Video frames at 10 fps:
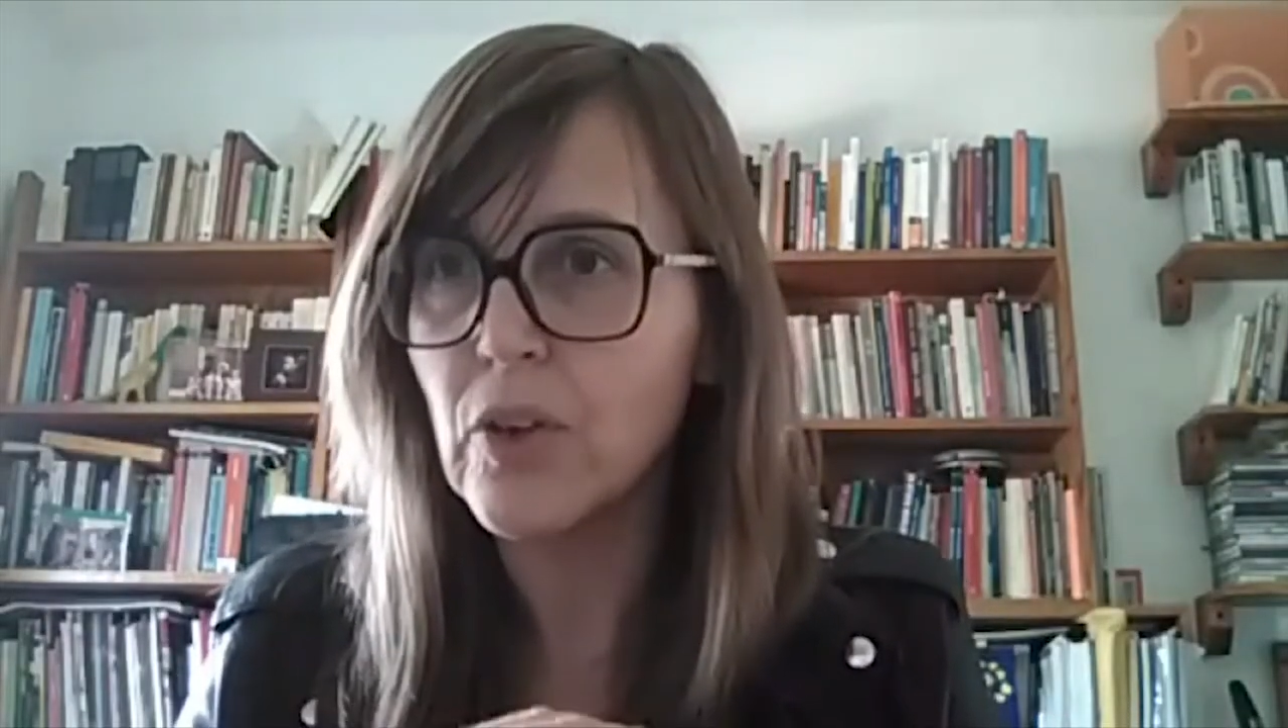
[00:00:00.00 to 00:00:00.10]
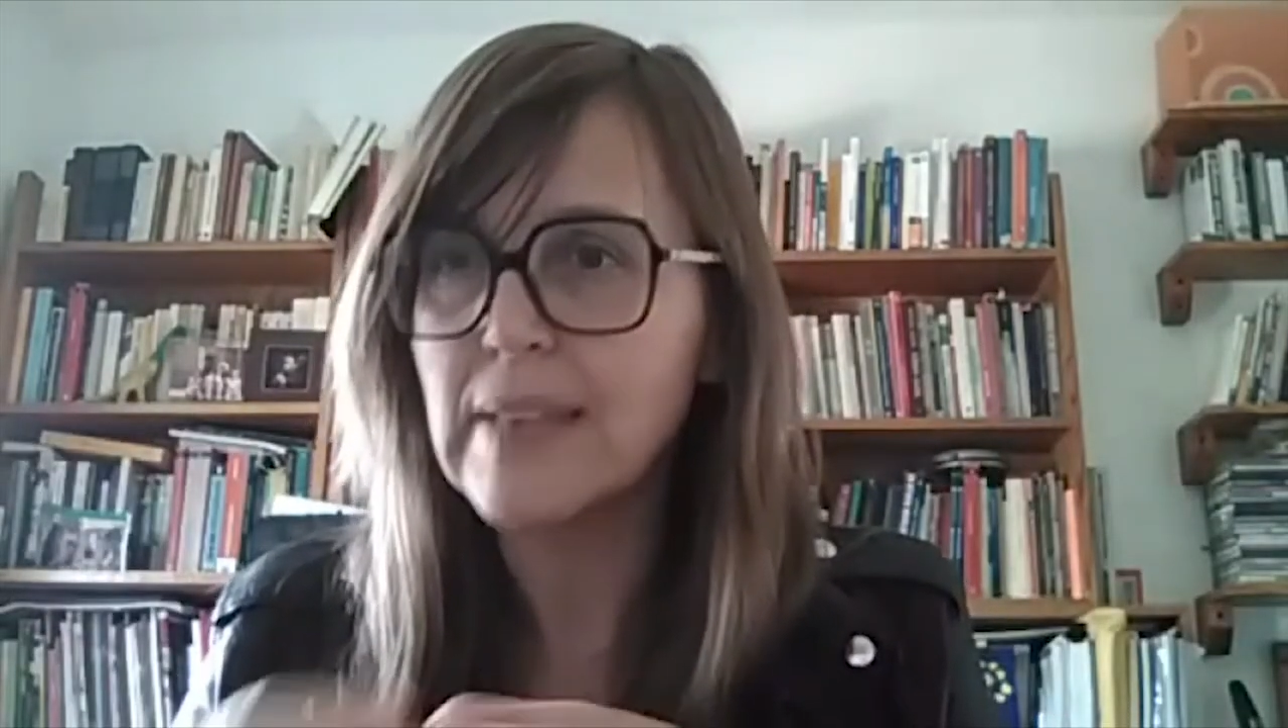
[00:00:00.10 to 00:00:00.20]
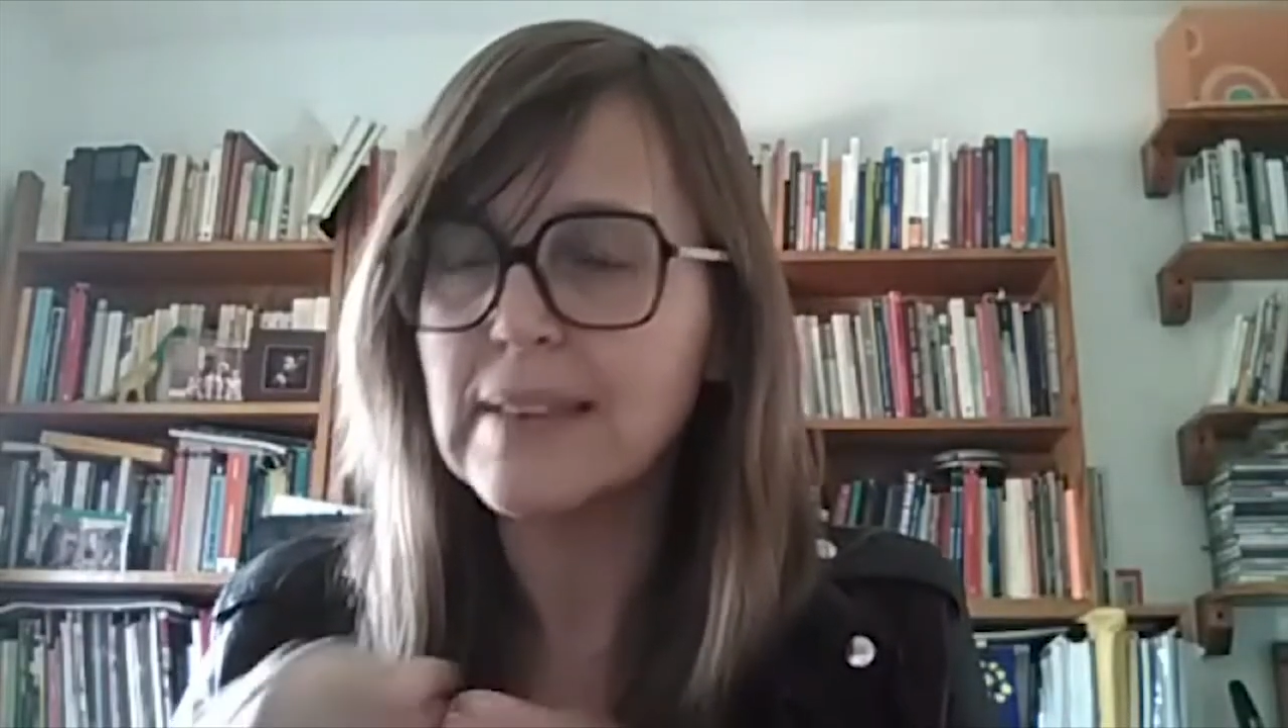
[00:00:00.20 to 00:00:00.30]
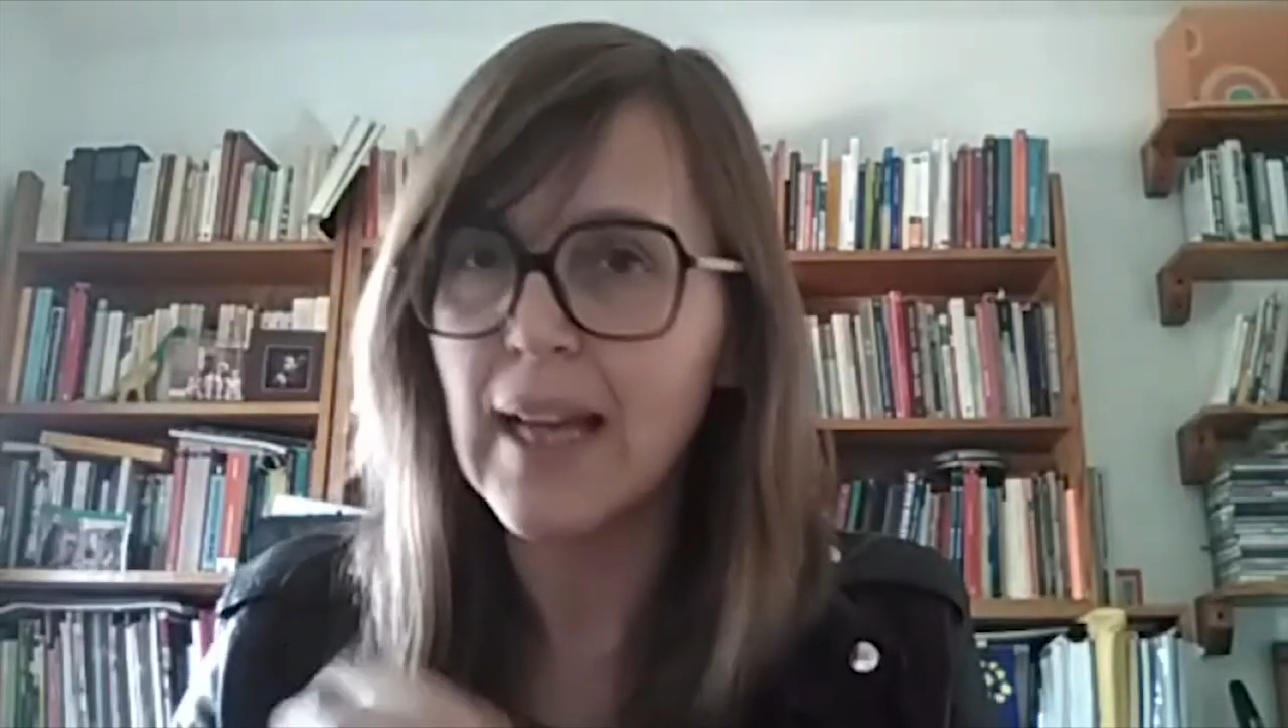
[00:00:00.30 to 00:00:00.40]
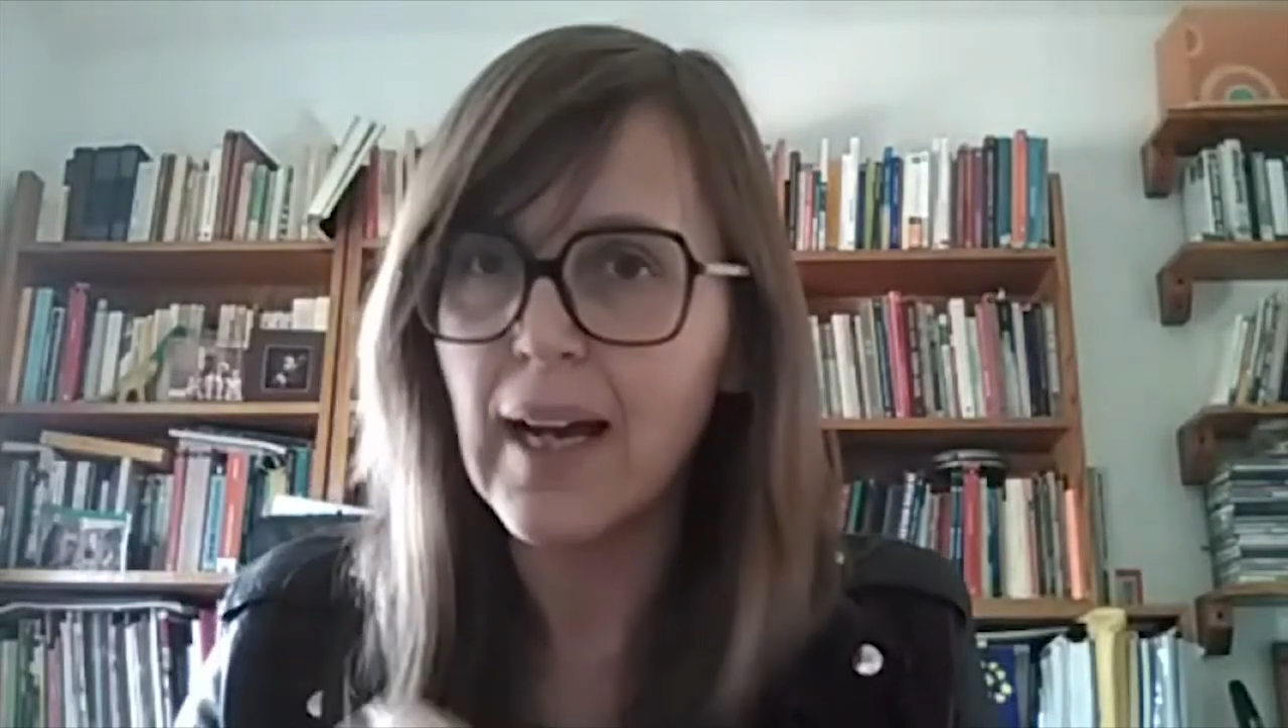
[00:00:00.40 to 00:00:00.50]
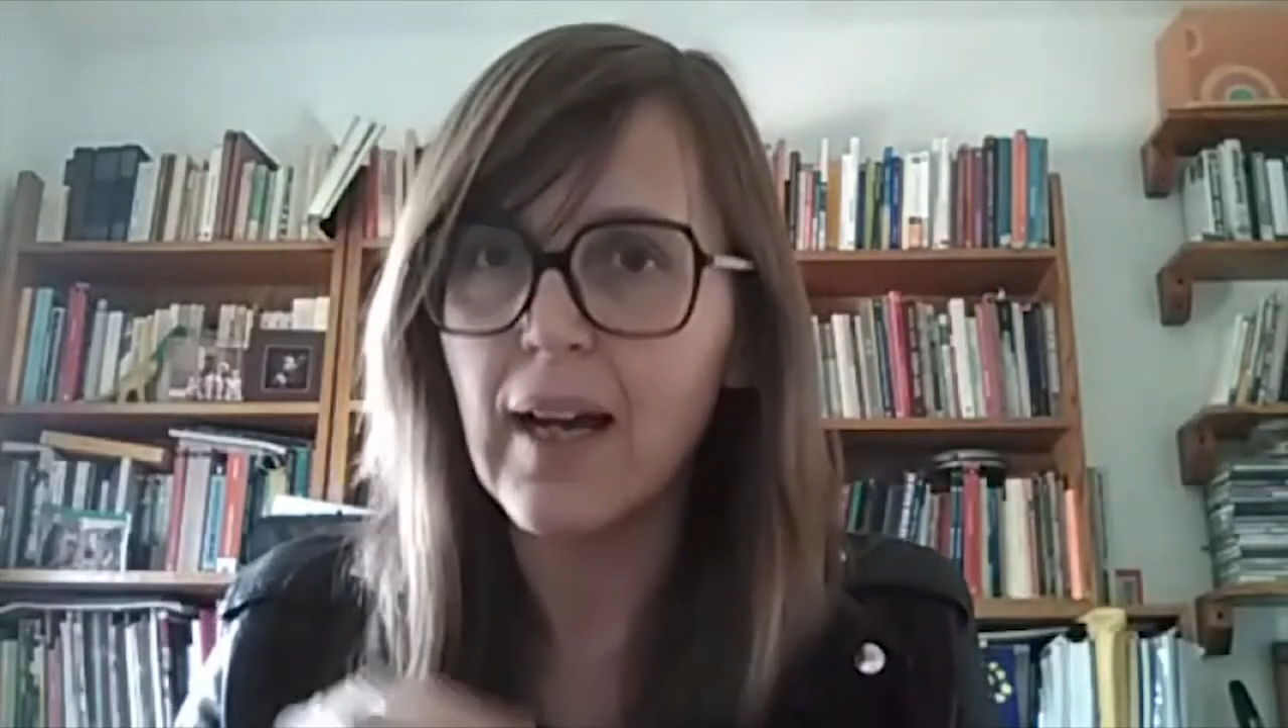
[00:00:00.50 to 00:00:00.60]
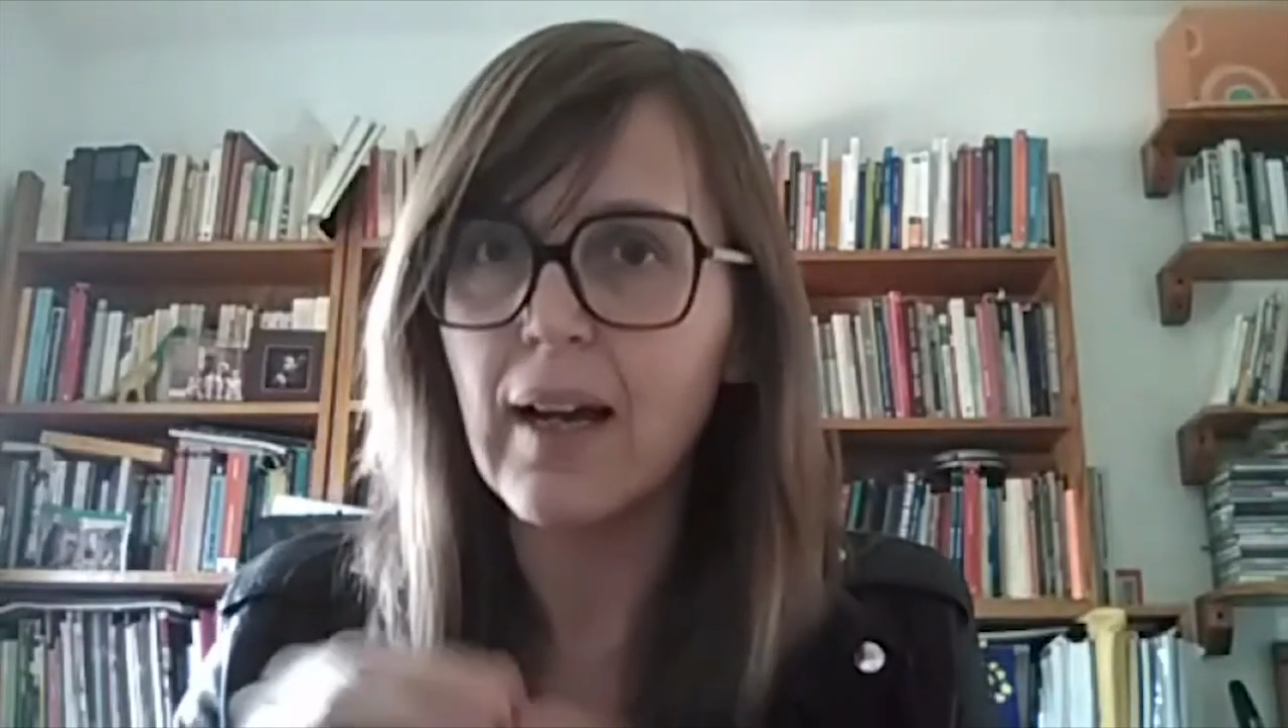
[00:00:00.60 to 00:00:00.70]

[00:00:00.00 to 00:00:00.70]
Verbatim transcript: todo ese